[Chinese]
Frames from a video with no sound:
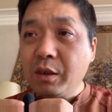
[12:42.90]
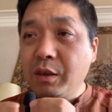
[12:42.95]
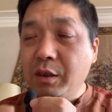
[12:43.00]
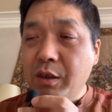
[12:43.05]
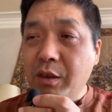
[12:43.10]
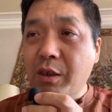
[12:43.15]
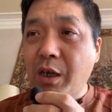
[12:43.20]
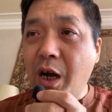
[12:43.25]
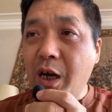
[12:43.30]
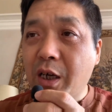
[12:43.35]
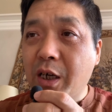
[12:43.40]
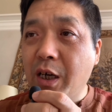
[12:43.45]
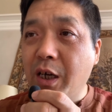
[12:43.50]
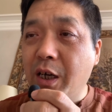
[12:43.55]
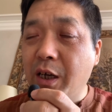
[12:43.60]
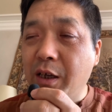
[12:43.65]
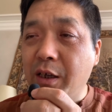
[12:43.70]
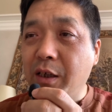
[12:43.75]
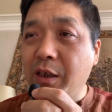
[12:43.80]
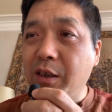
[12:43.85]
看
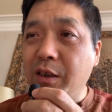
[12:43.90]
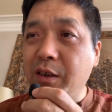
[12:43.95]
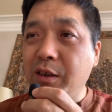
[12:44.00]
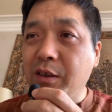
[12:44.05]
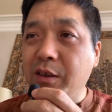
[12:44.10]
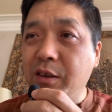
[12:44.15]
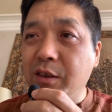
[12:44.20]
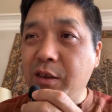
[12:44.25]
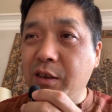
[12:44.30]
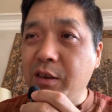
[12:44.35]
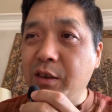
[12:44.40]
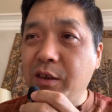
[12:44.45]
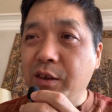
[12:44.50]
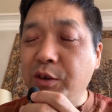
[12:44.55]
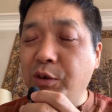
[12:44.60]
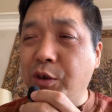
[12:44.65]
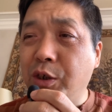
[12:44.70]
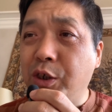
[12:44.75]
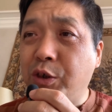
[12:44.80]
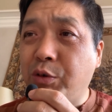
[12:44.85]
看，有
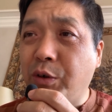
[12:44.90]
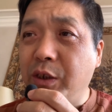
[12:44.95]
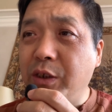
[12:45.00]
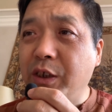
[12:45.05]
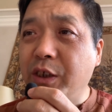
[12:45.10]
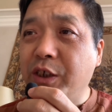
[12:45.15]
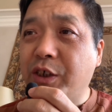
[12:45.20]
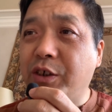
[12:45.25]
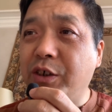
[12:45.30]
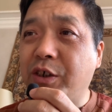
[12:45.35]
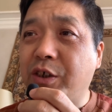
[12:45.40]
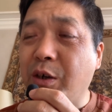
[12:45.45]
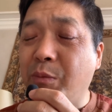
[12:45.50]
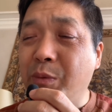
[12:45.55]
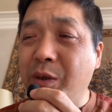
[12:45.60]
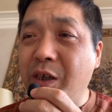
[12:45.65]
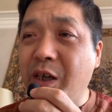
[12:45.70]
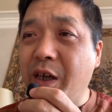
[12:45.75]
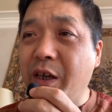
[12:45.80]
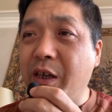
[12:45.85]
人说你是什么
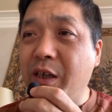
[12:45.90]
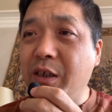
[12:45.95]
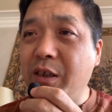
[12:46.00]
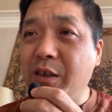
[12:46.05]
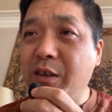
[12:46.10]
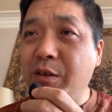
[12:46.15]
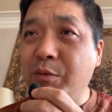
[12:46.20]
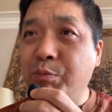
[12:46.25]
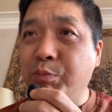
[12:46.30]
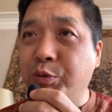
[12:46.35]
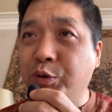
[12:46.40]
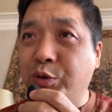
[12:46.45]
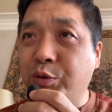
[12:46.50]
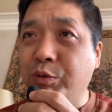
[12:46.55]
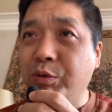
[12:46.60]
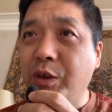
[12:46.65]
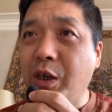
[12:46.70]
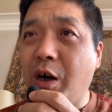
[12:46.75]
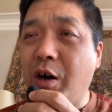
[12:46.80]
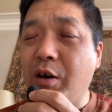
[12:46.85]
人不
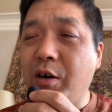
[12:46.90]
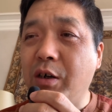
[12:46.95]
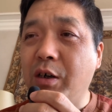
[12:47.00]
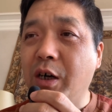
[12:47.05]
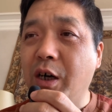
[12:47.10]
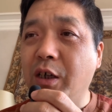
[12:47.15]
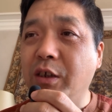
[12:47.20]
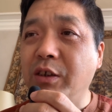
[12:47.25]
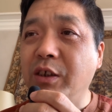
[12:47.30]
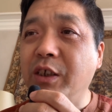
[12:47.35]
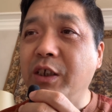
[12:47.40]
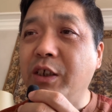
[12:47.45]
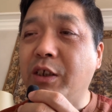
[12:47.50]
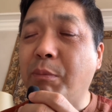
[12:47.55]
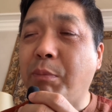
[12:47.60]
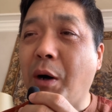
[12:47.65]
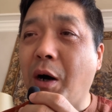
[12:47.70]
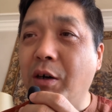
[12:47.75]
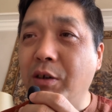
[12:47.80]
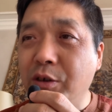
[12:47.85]
重要啊，你的
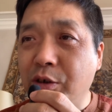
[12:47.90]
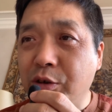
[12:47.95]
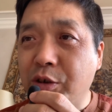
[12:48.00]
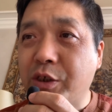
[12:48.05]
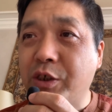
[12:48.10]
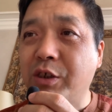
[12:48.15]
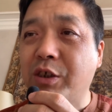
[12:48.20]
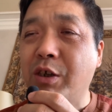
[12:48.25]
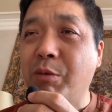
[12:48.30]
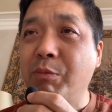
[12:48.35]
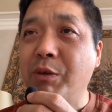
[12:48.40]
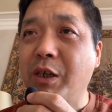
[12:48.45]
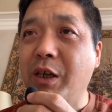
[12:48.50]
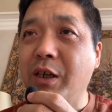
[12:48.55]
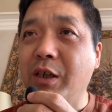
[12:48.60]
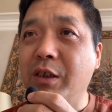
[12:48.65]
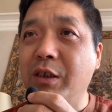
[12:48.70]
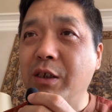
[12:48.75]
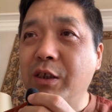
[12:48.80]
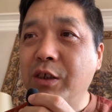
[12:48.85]
朋友是什么
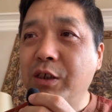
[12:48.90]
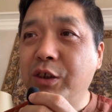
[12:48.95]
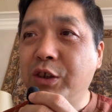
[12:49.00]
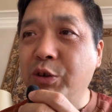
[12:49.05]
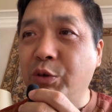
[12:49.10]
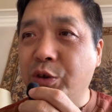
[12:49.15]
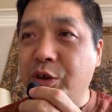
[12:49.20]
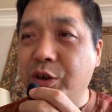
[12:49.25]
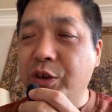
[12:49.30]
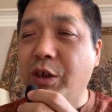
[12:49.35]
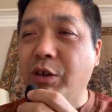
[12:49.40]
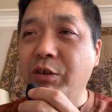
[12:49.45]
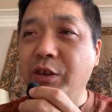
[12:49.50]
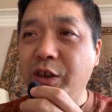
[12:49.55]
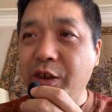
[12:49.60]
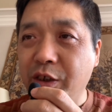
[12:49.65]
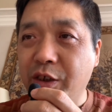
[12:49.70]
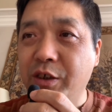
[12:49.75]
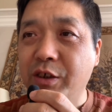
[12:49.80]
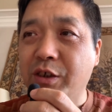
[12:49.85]
人就知道
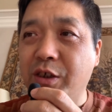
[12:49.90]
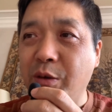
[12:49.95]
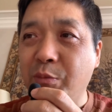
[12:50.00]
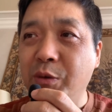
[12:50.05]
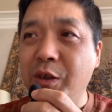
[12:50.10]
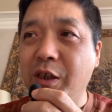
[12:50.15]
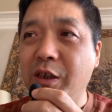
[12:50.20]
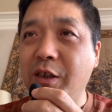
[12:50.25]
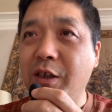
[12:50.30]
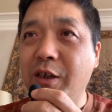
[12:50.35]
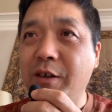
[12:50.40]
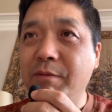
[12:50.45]
你是什么人了。